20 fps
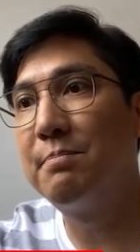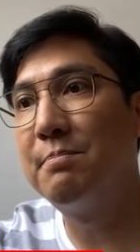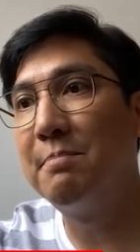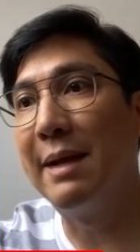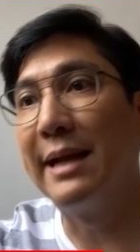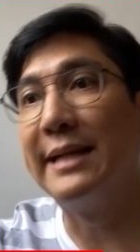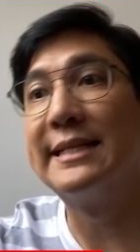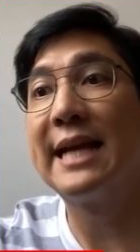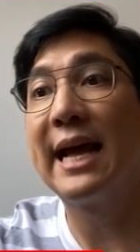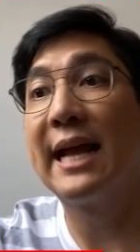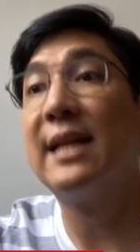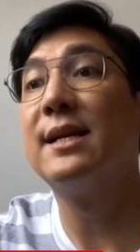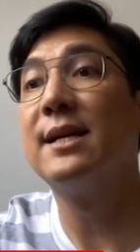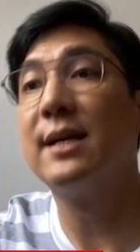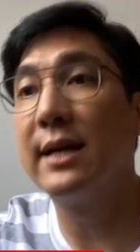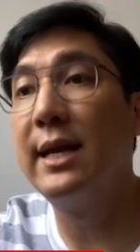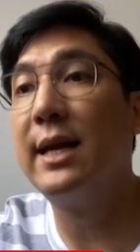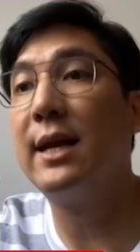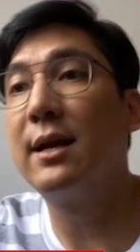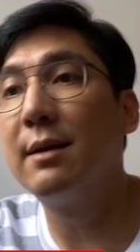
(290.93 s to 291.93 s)
เมนชั่นเรื่อง
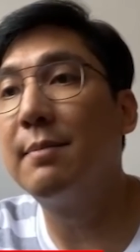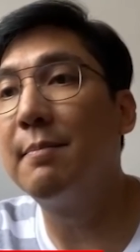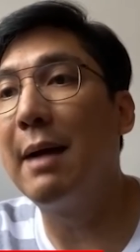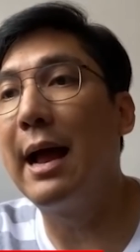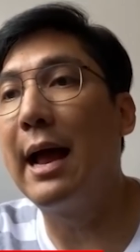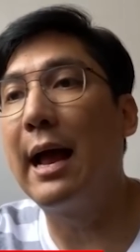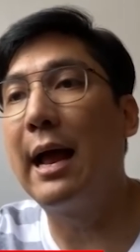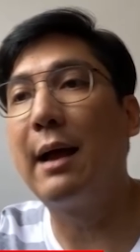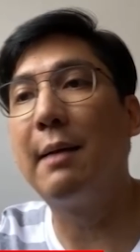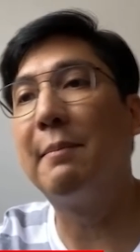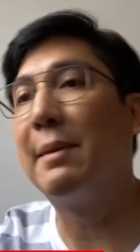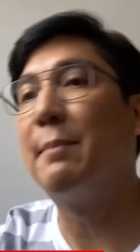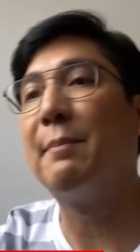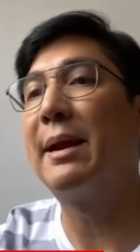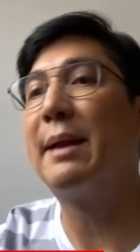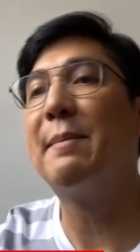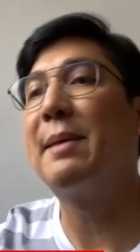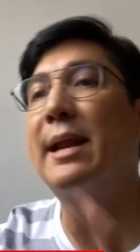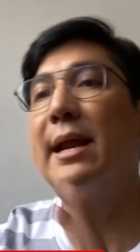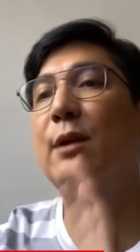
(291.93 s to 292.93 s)
นี้ขึ้นมาไม่
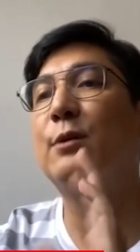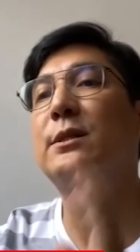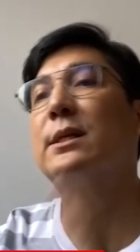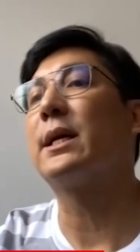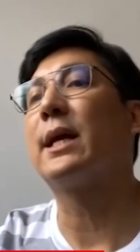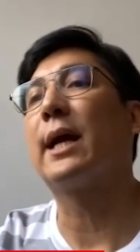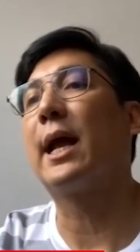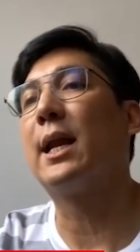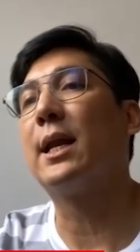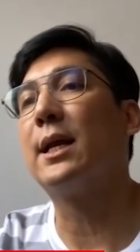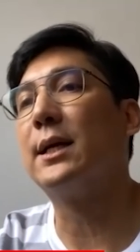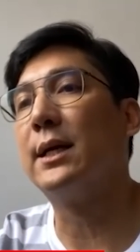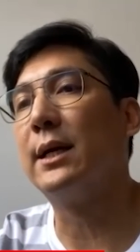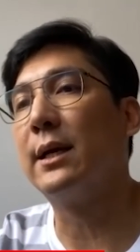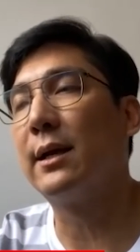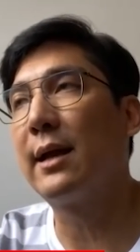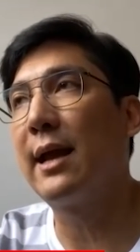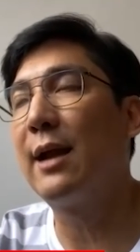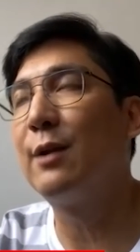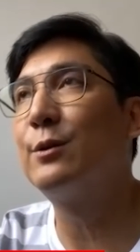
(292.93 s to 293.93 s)
ไม่ไม่ได้รู้สึกเลย
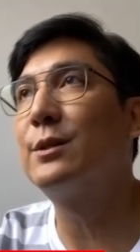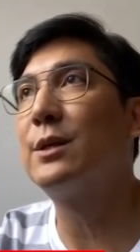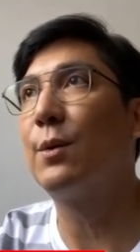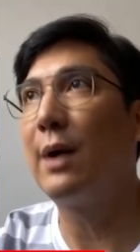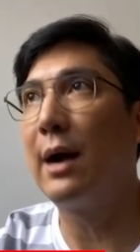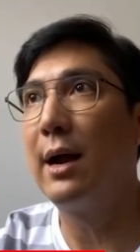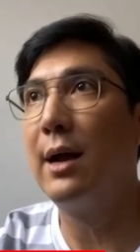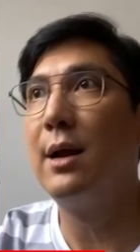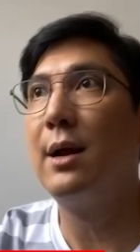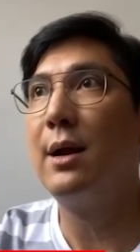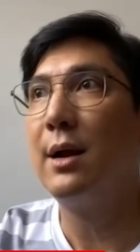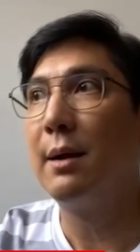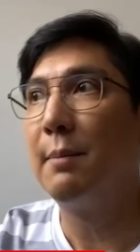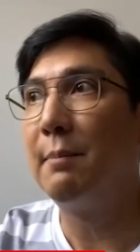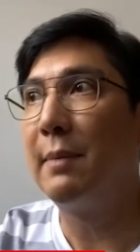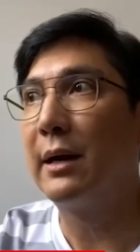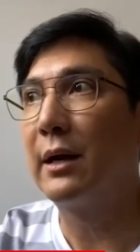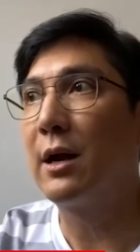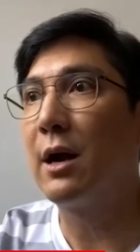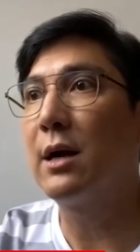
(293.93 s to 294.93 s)
แค่รู้สึกว่า
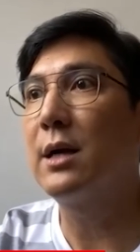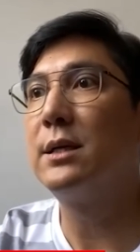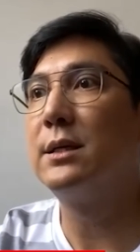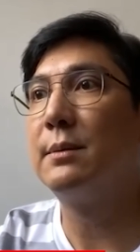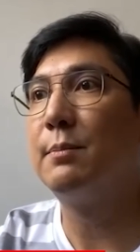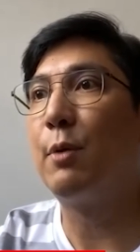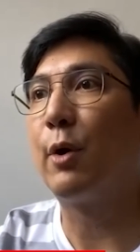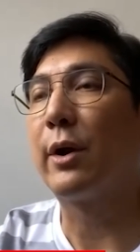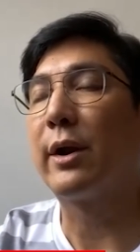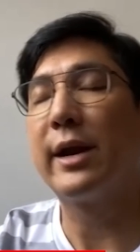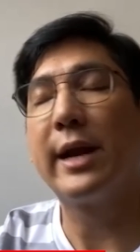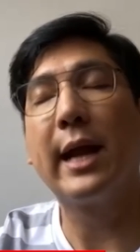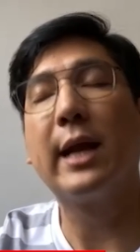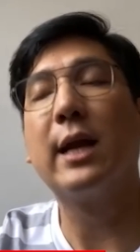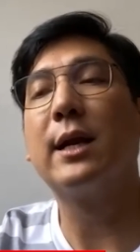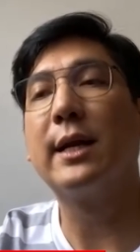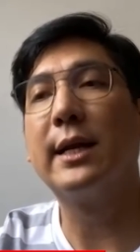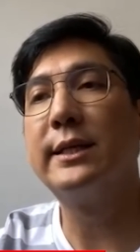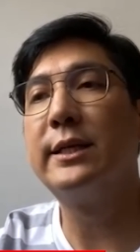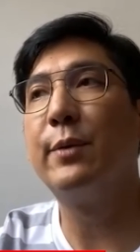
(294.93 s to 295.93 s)
มันก็คือบทเรียน
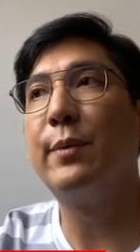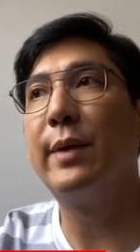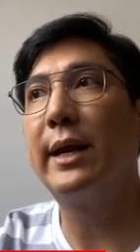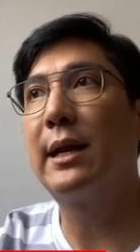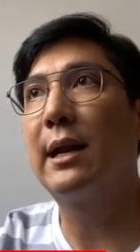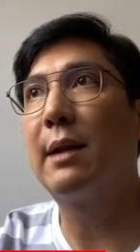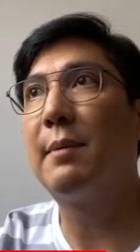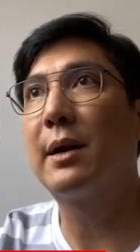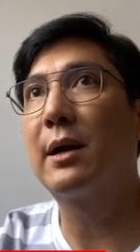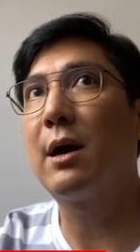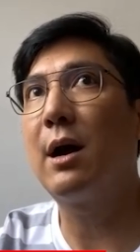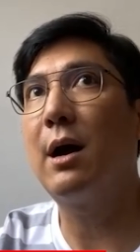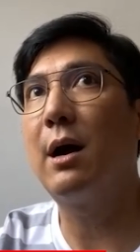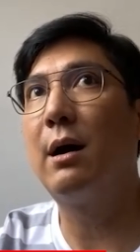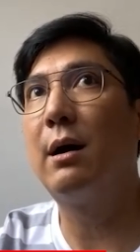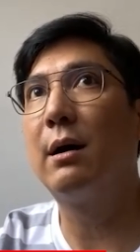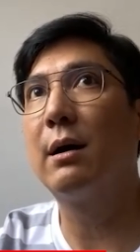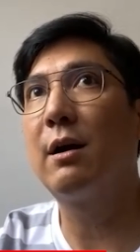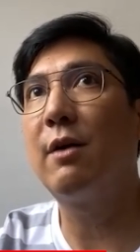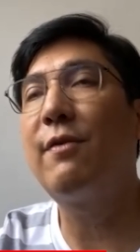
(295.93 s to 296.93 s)
ในชีวิต แล้วมันก็
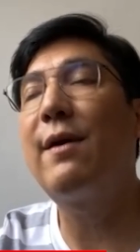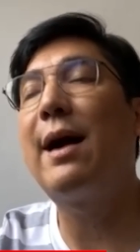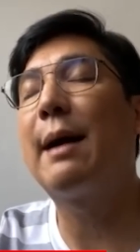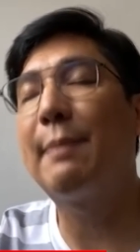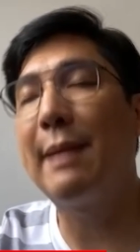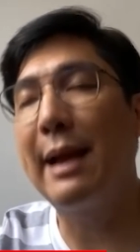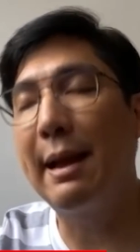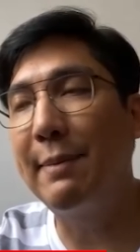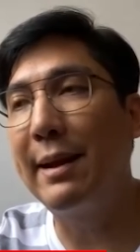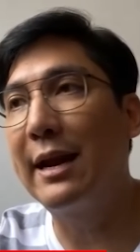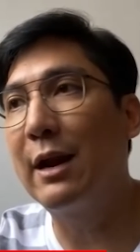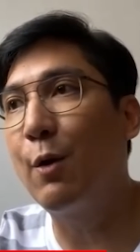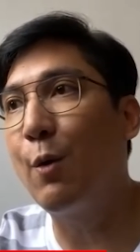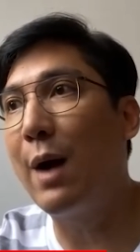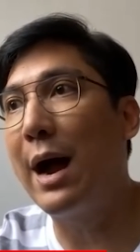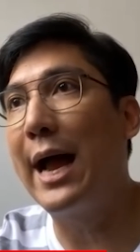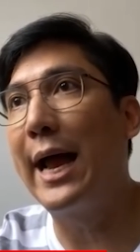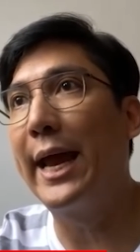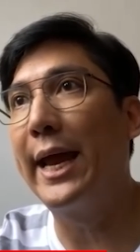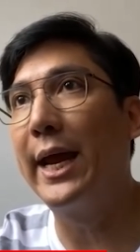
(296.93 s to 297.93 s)
ก็ฝากแผลเป็นเอา
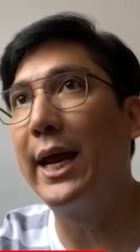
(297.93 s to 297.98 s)
ไว้